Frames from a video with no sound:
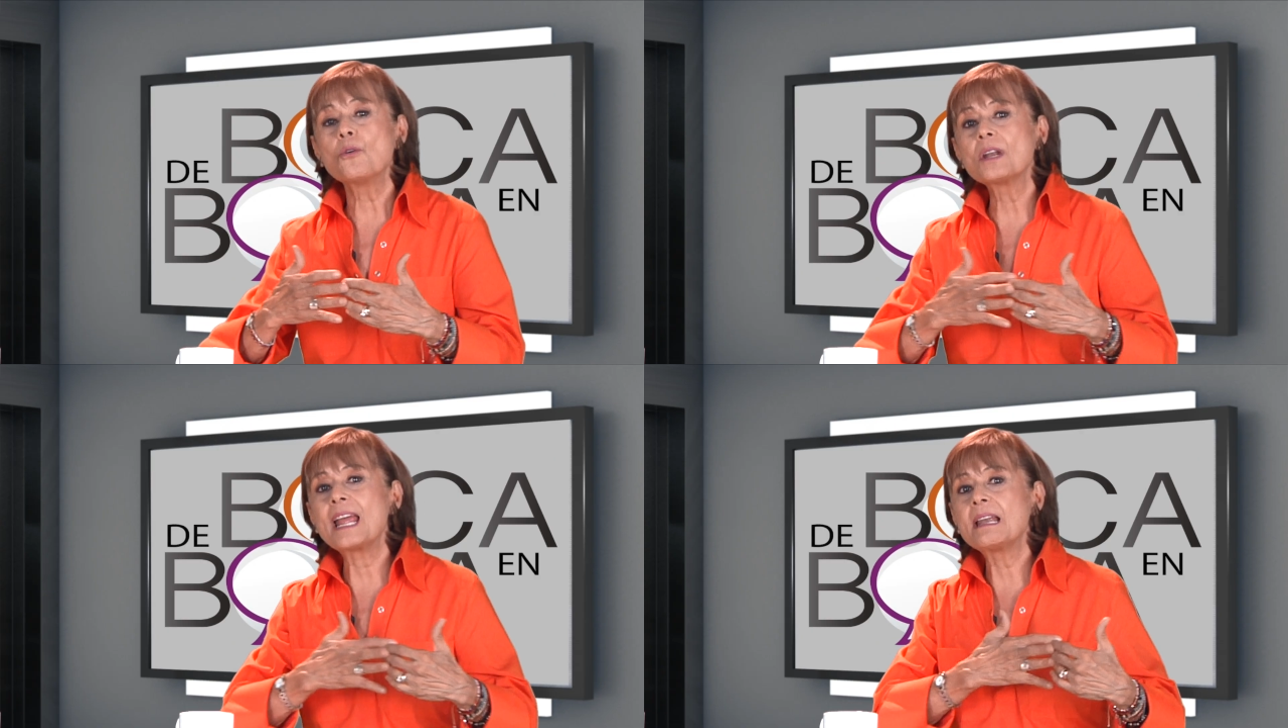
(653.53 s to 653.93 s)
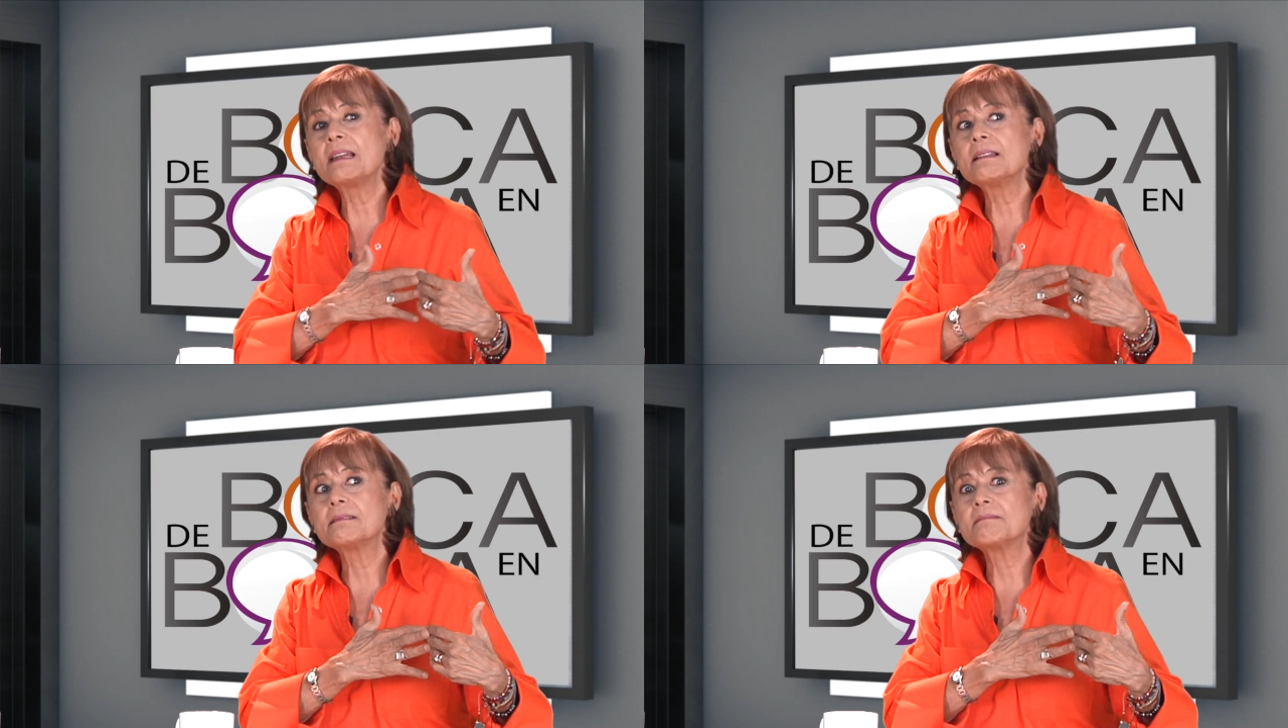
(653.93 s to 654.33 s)
con
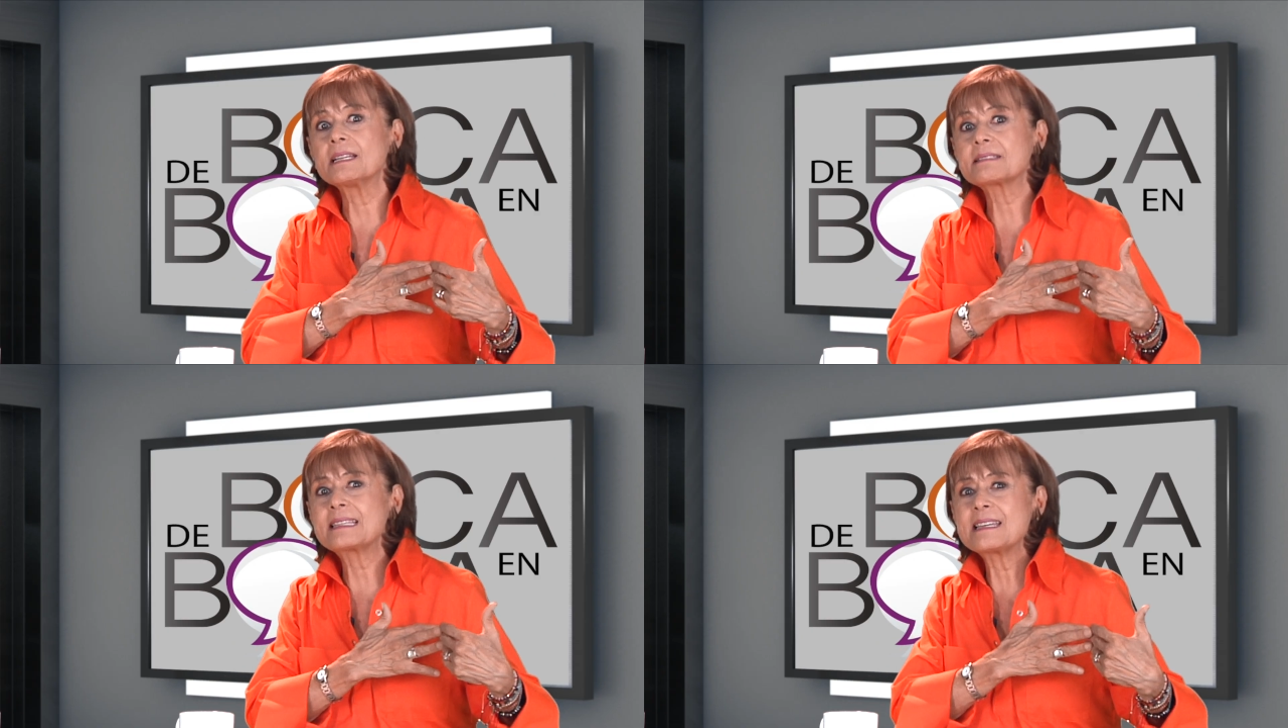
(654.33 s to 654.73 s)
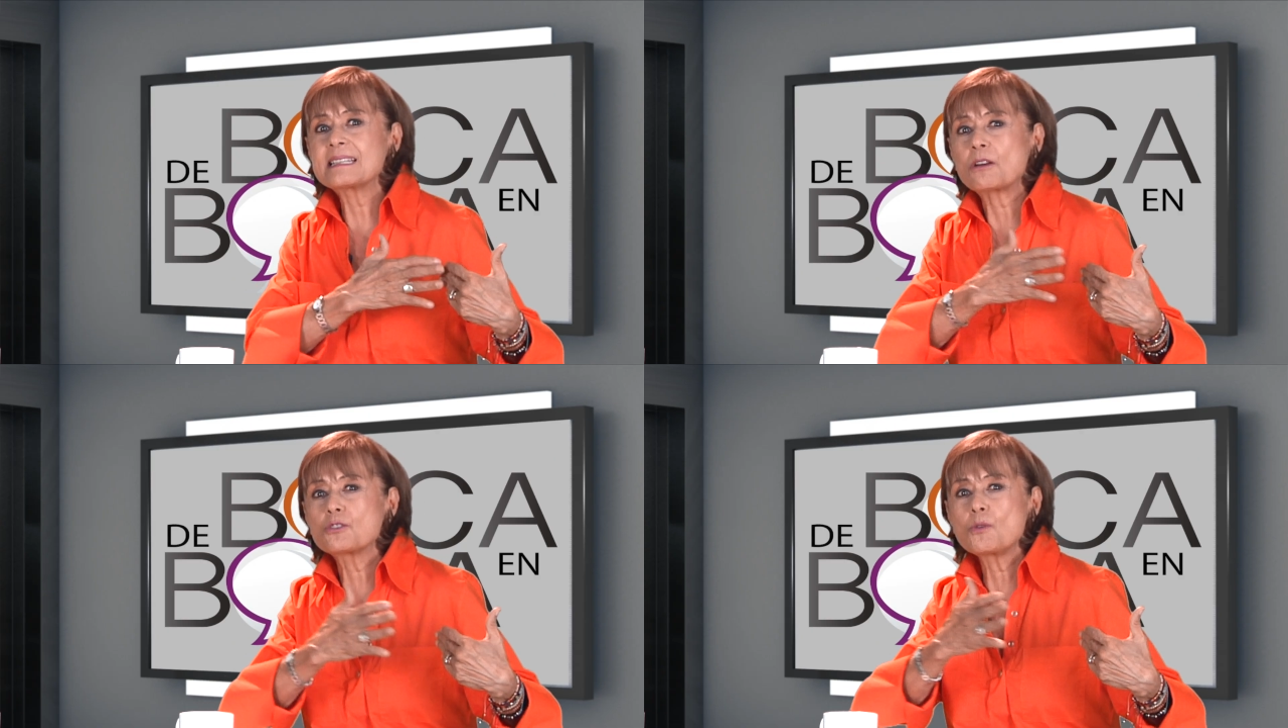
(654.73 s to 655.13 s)
el, este
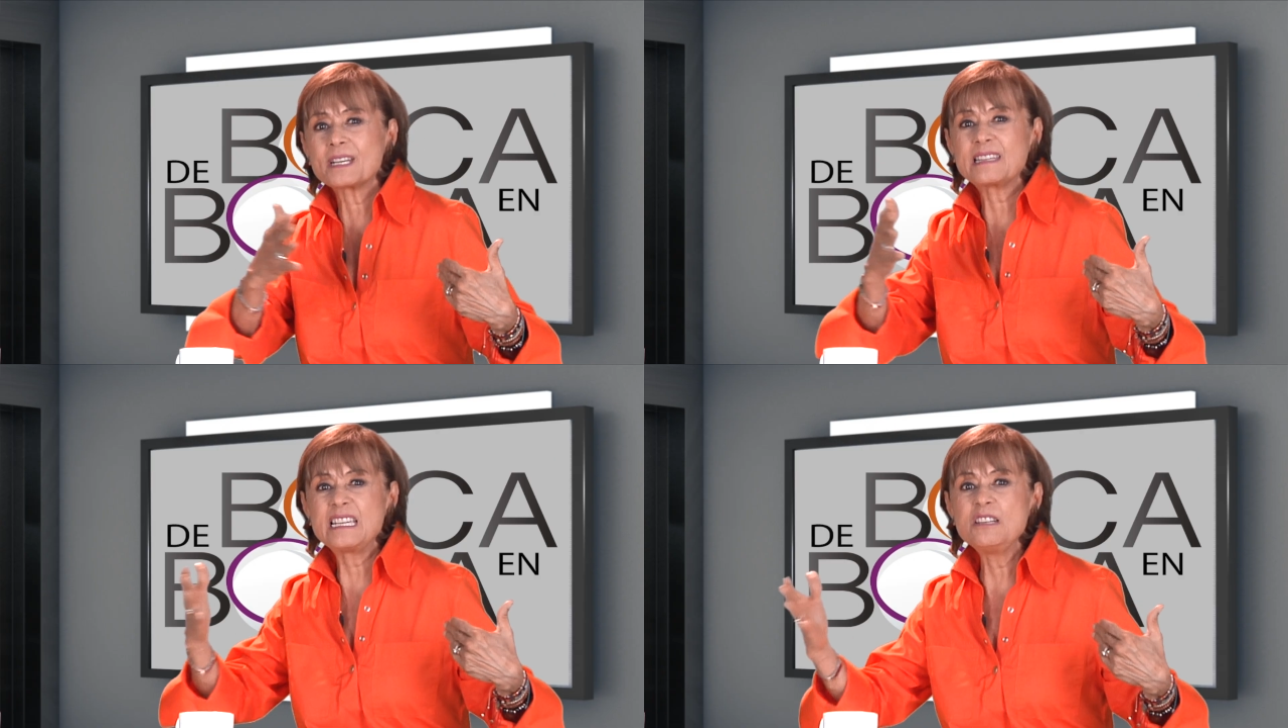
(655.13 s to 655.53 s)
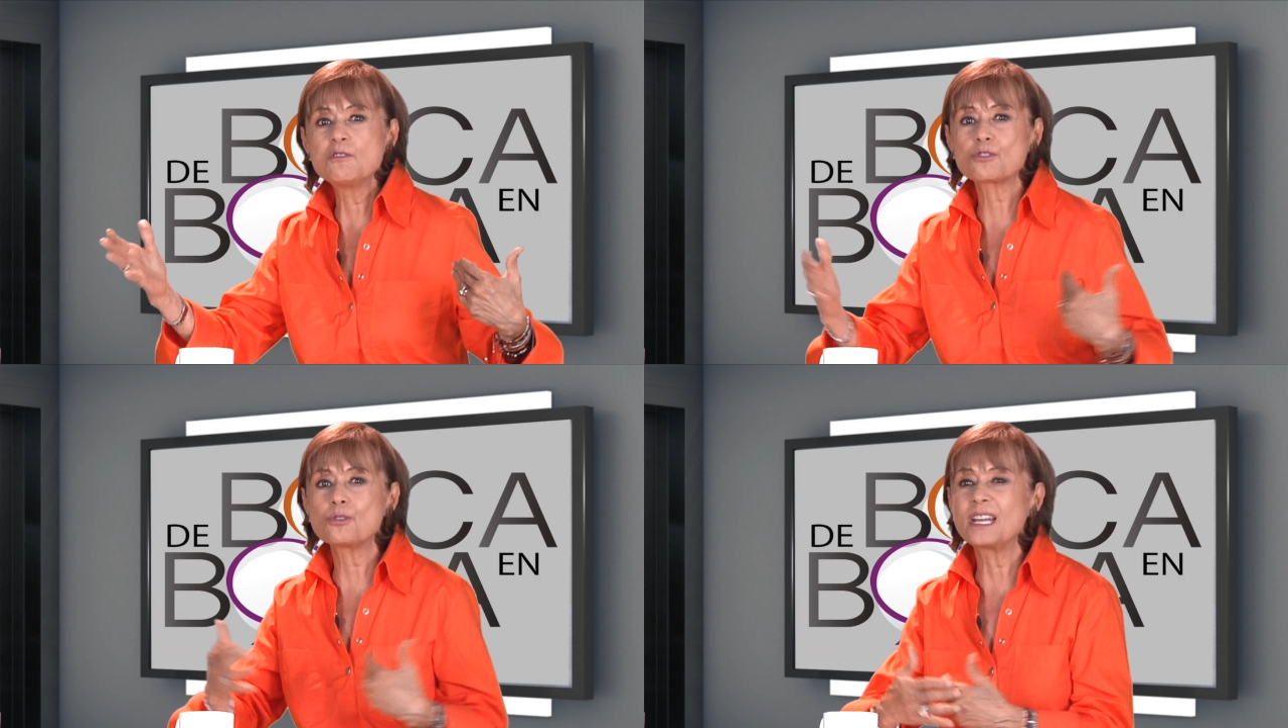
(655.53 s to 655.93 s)
desarrollo
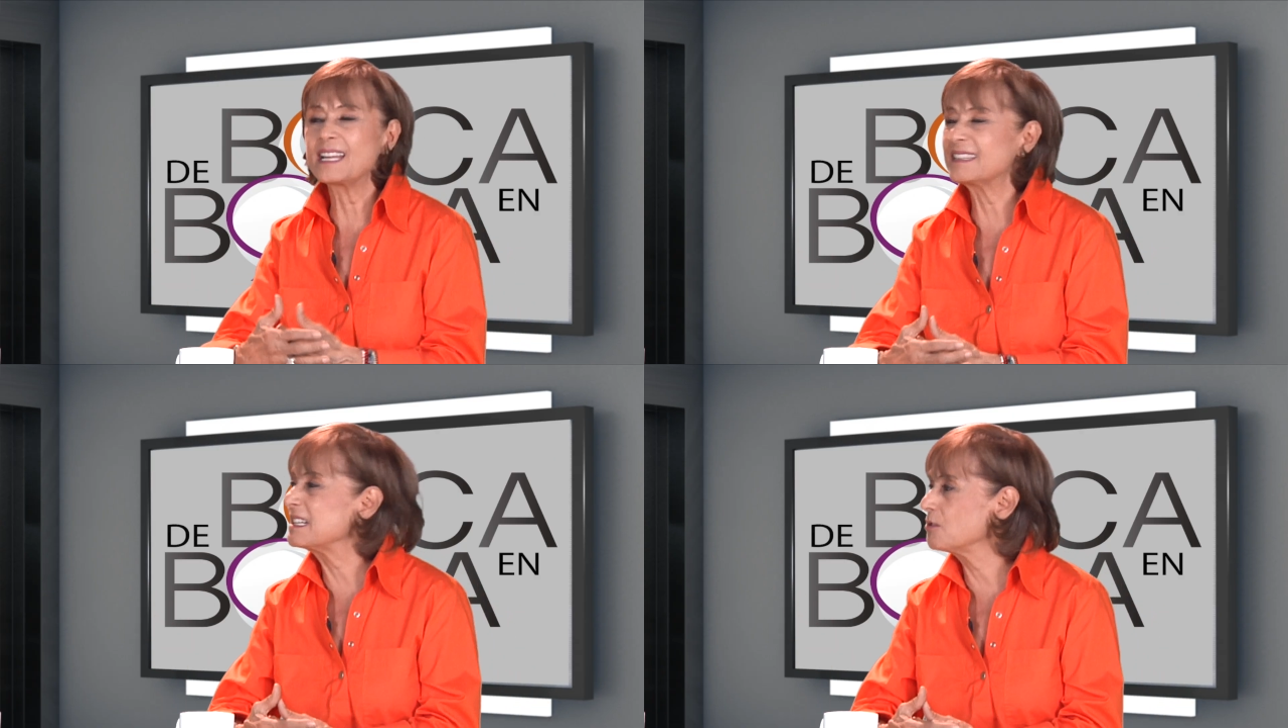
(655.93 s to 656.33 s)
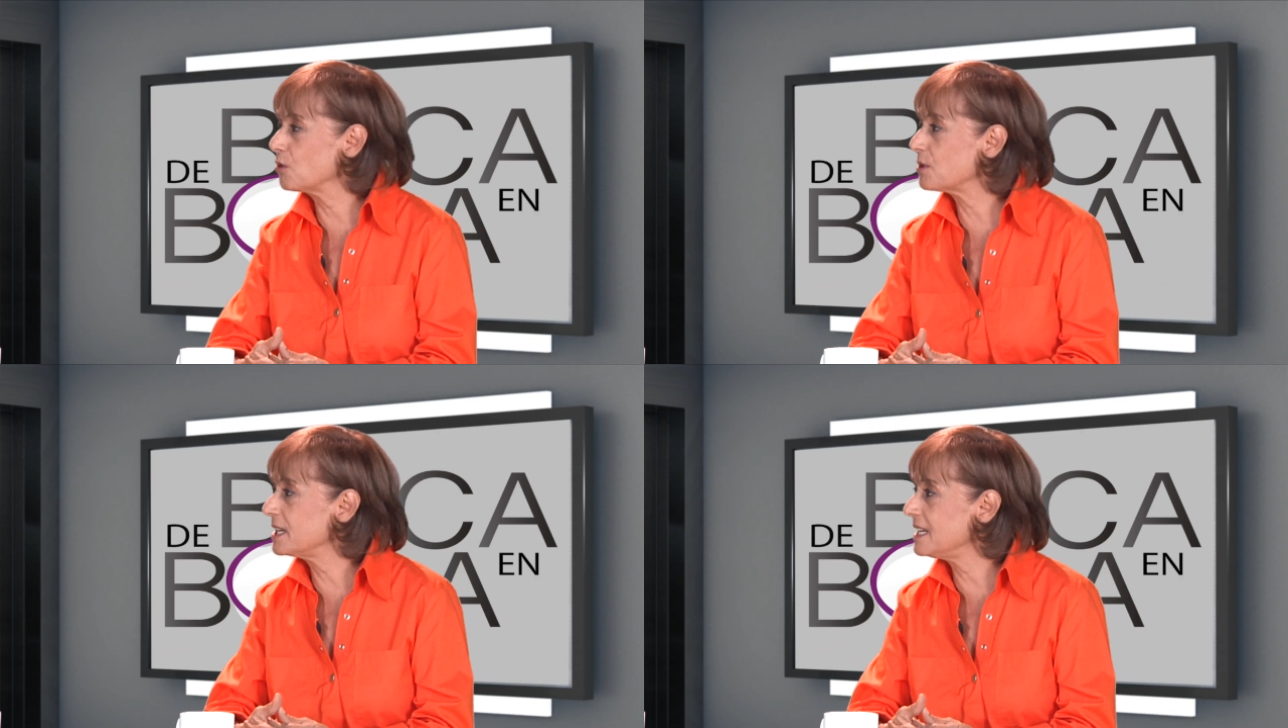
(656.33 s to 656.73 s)
vertiginoso de la
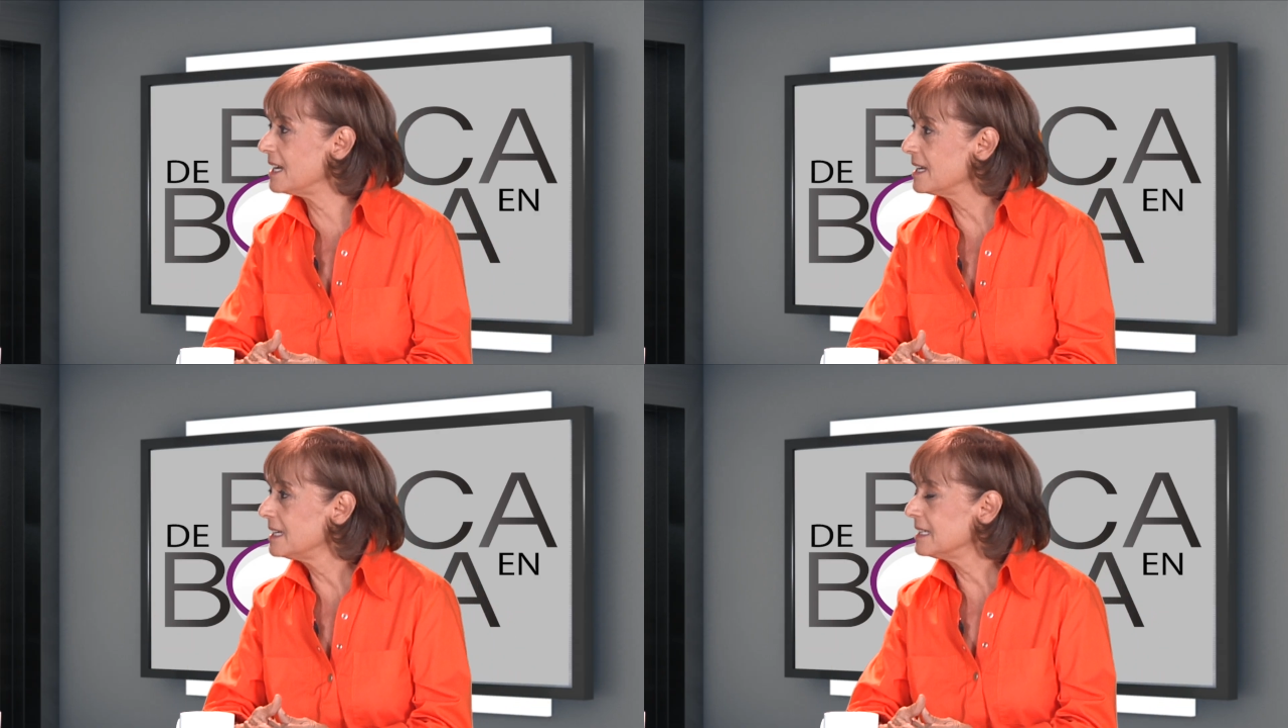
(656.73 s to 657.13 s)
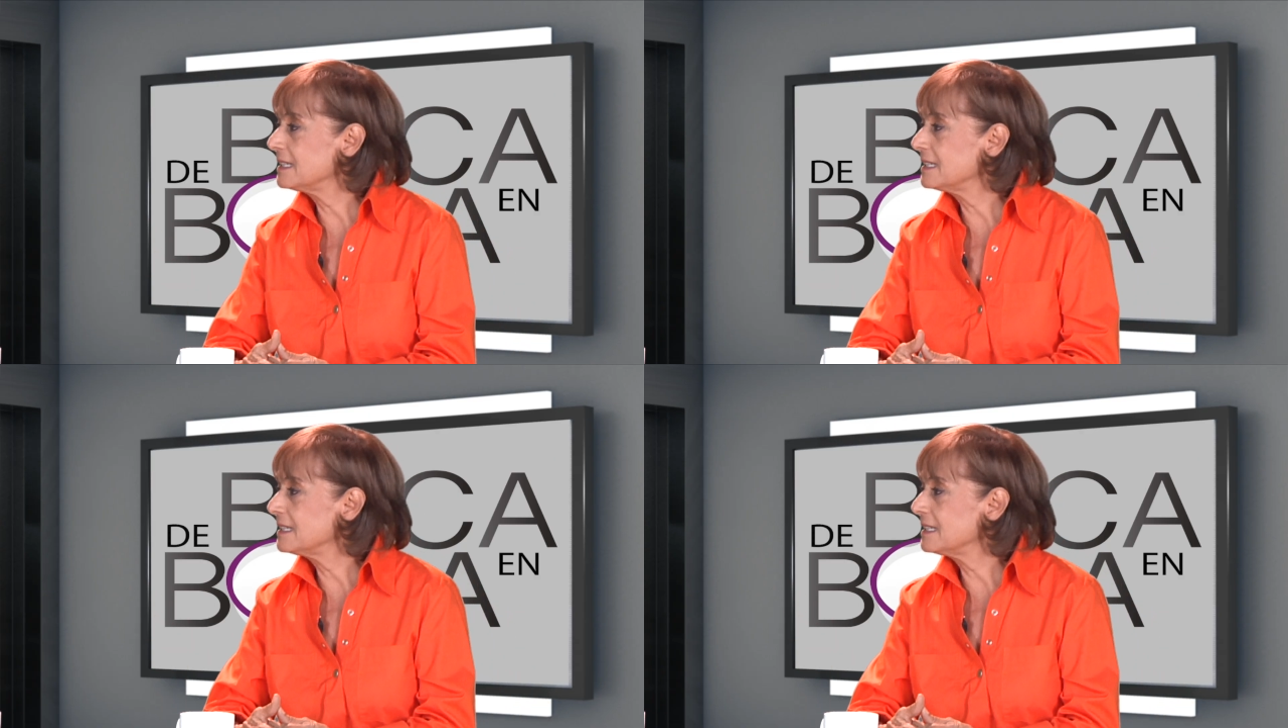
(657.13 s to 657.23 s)
tecnología